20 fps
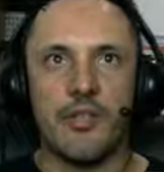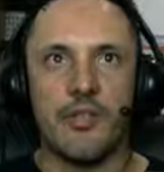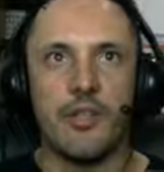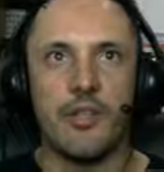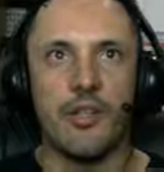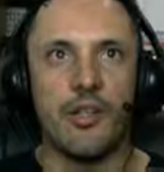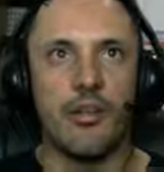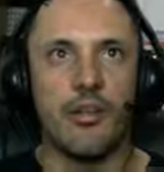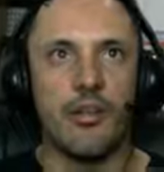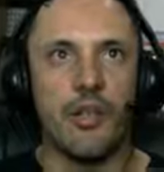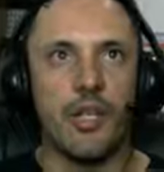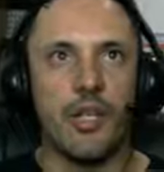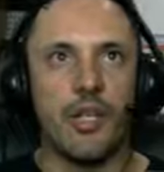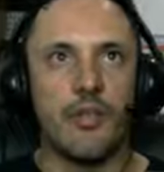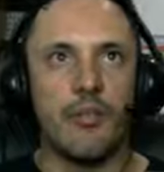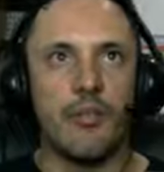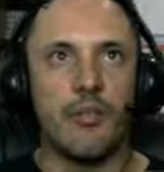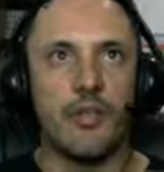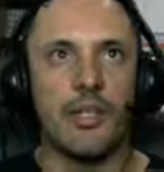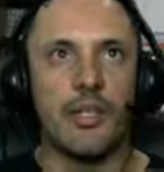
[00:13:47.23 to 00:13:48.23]
aqui, ó, olha
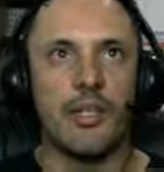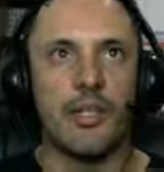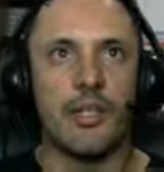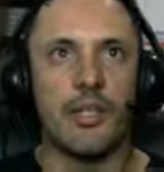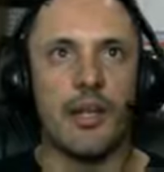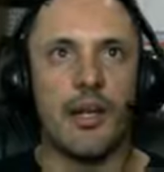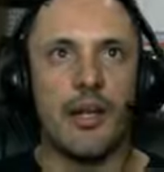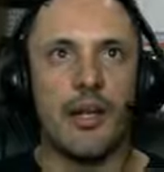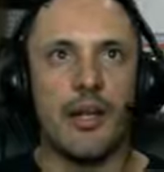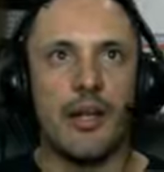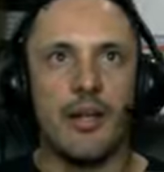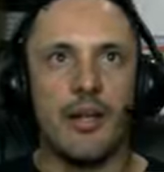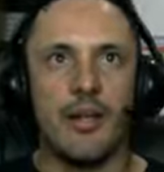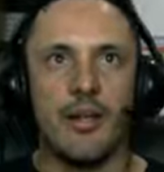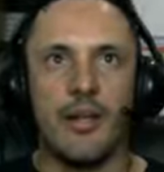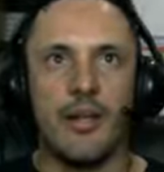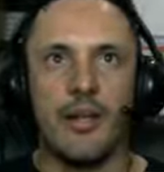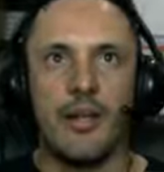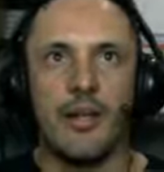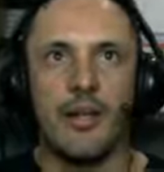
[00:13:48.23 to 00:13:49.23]
que bonita a,
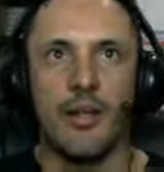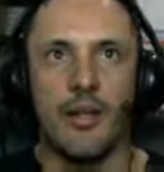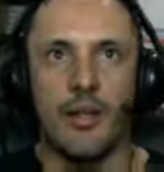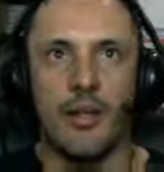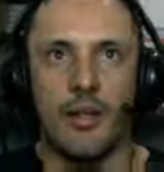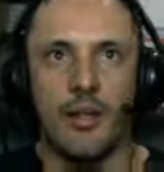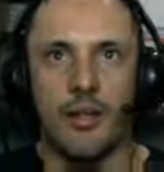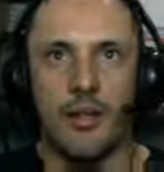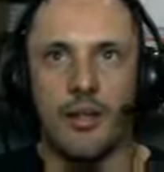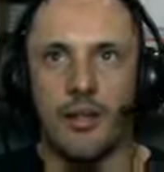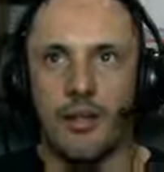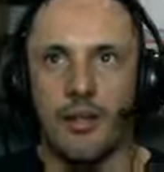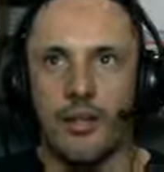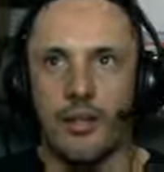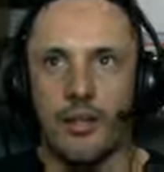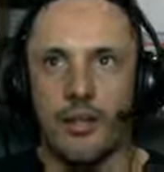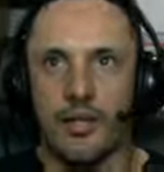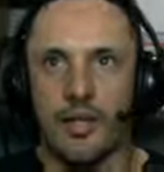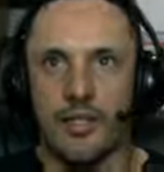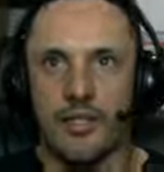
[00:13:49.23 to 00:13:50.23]

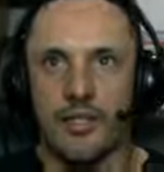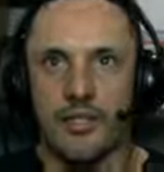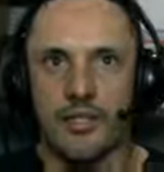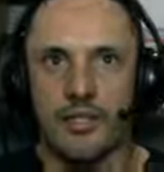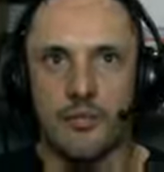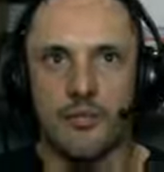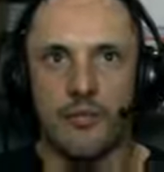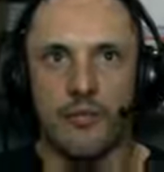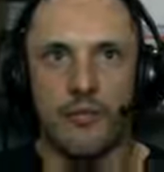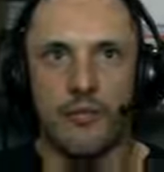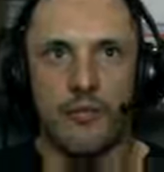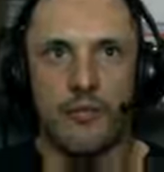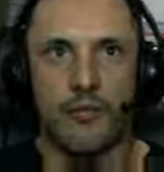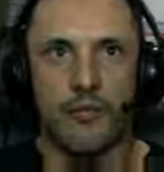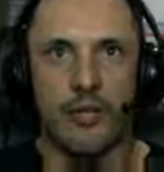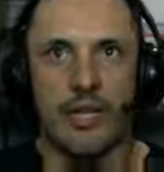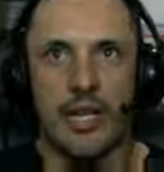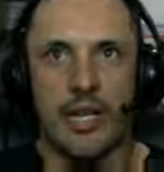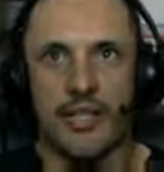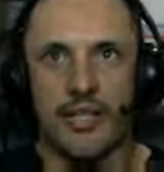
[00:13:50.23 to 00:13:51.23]
a
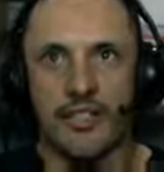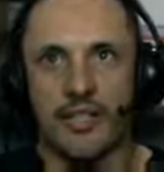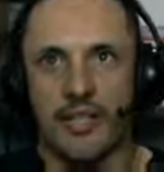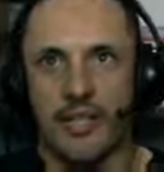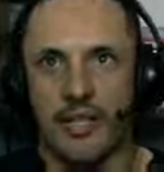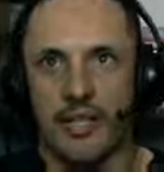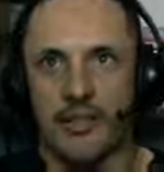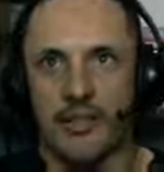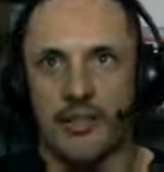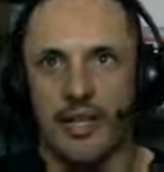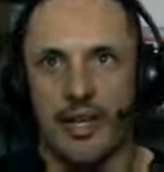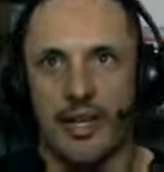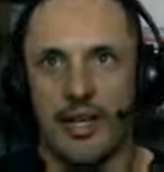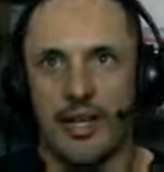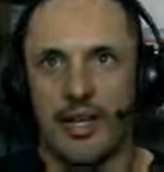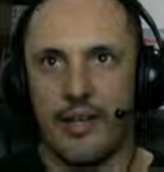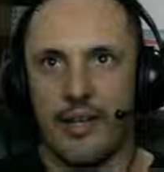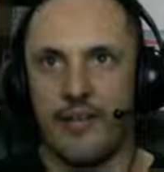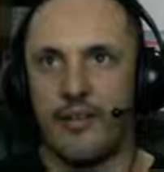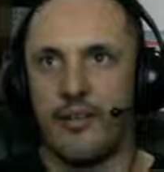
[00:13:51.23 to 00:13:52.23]
folhagem desta
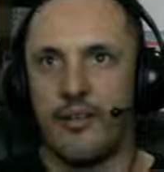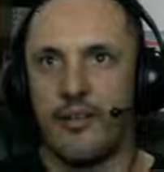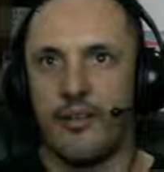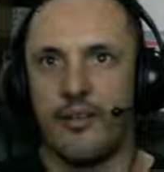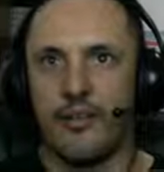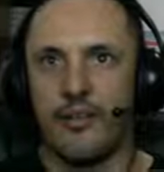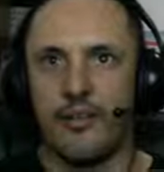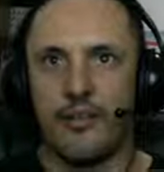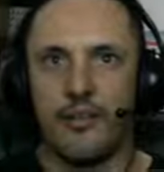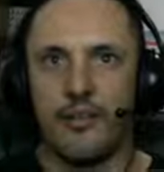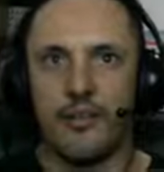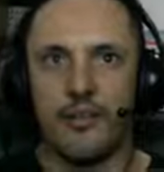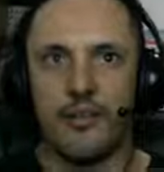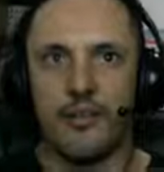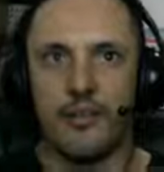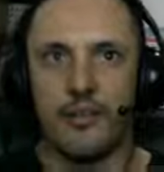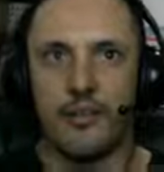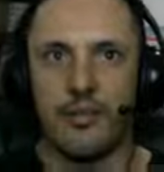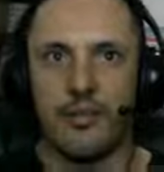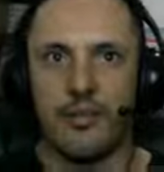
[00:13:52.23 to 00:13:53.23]
árvore, ó,
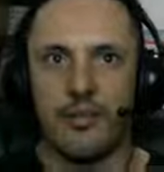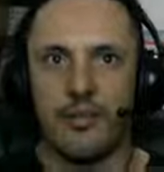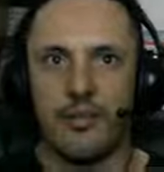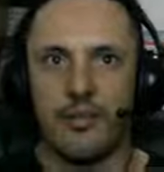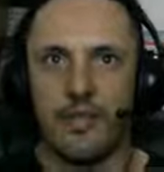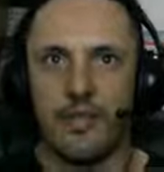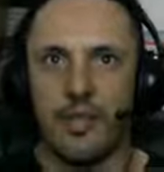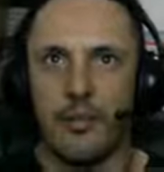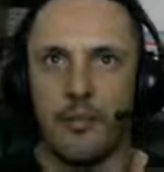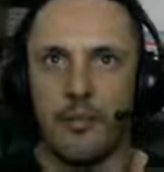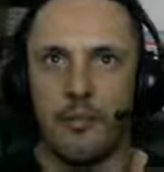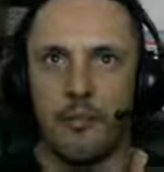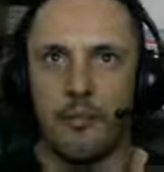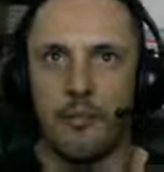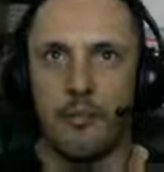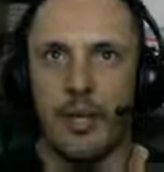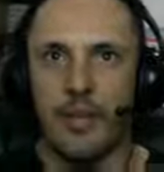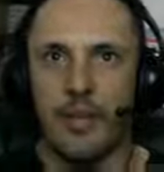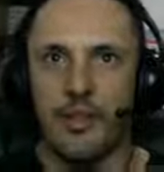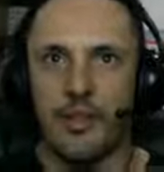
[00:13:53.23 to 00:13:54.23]
né?
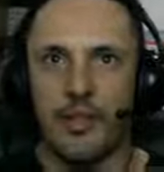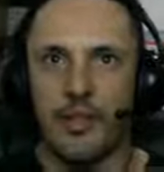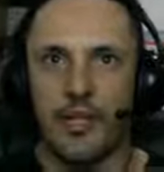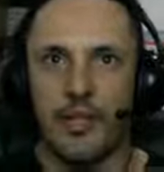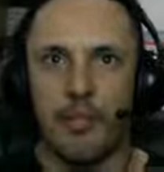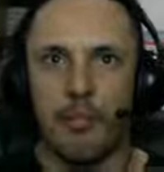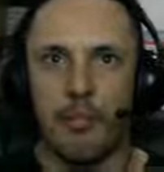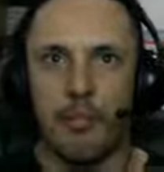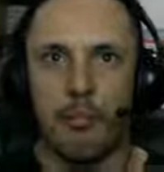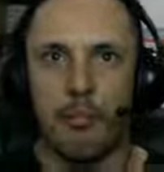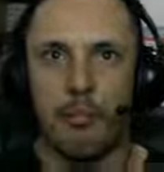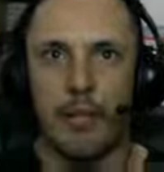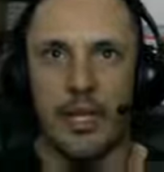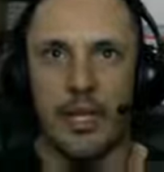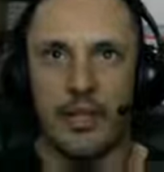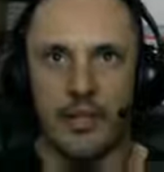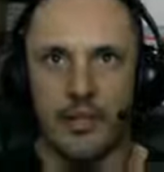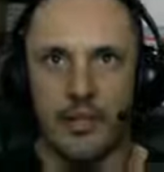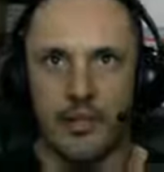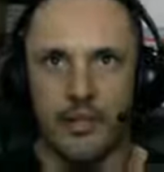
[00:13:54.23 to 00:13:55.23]
Pétala por
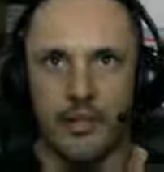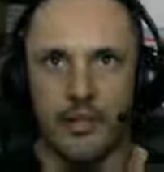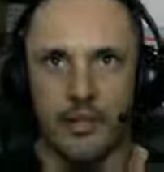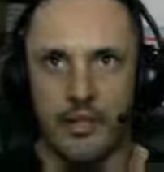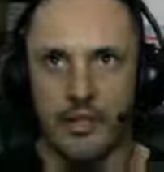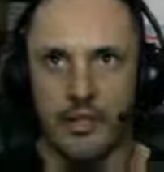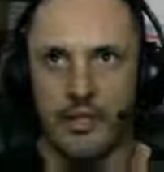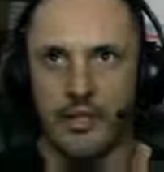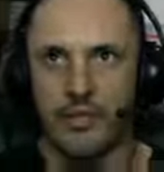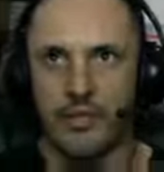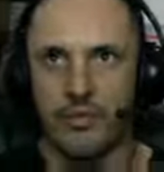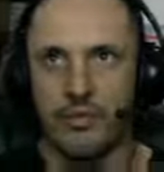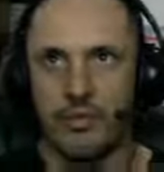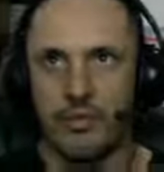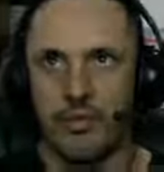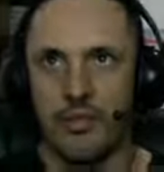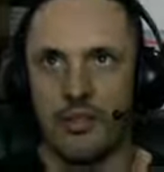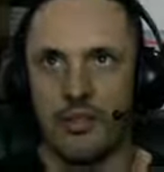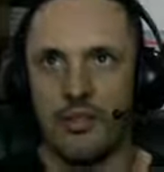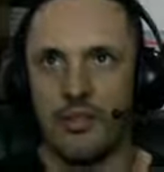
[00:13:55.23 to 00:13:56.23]
pétala ó, na
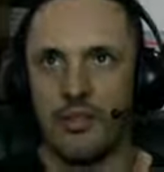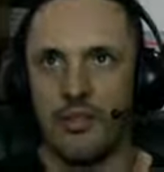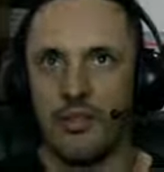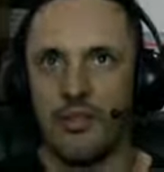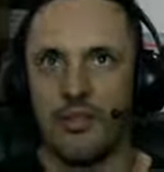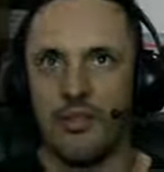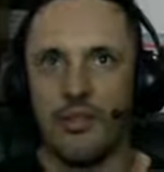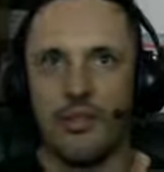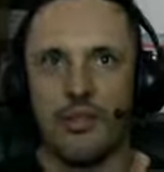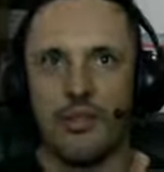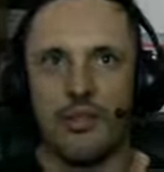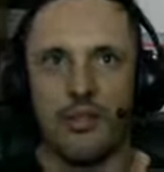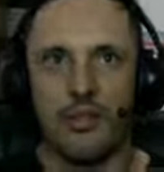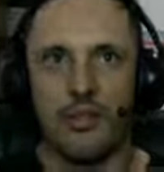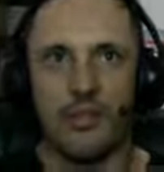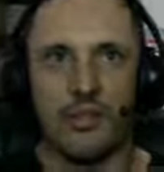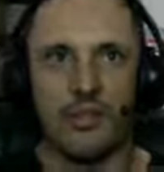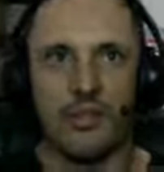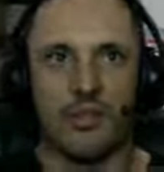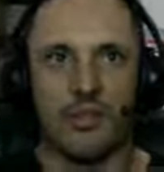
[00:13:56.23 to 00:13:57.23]
textura.
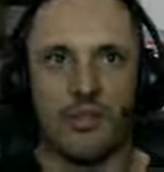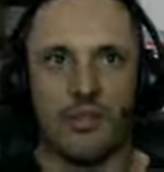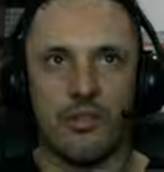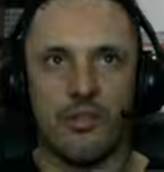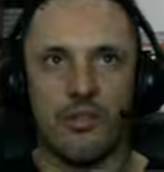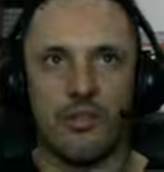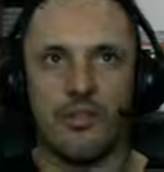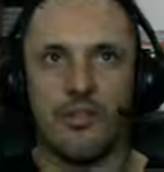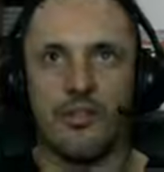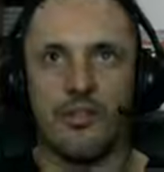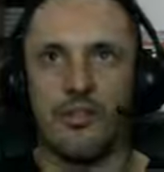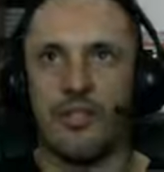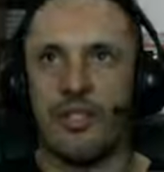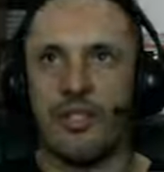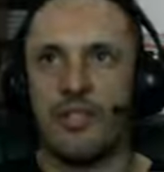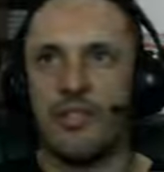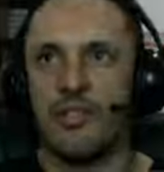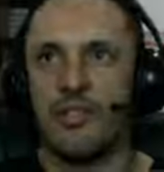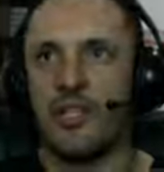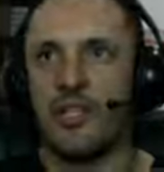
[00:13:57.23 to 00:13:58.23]
Olha só, você
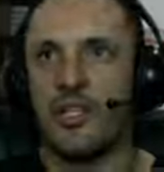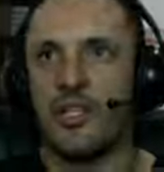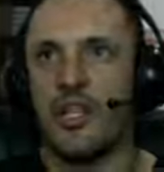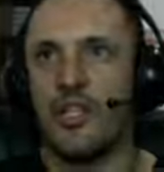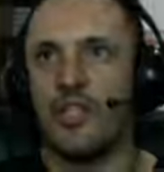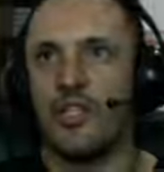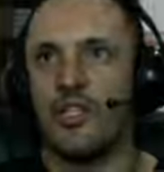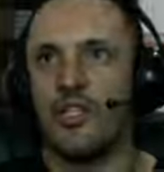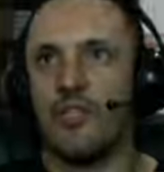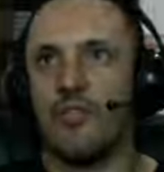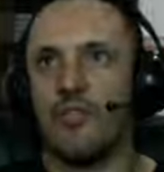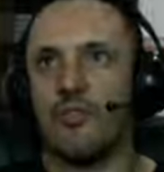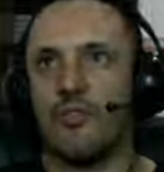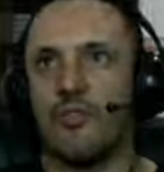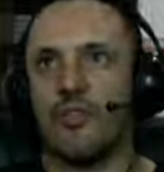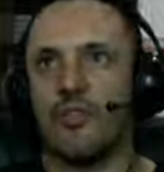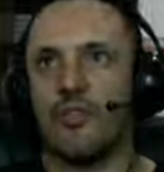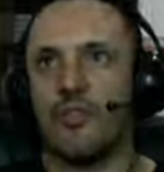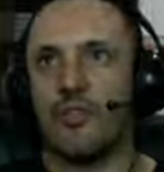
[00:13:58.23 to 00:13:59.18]
vê direitinho, ó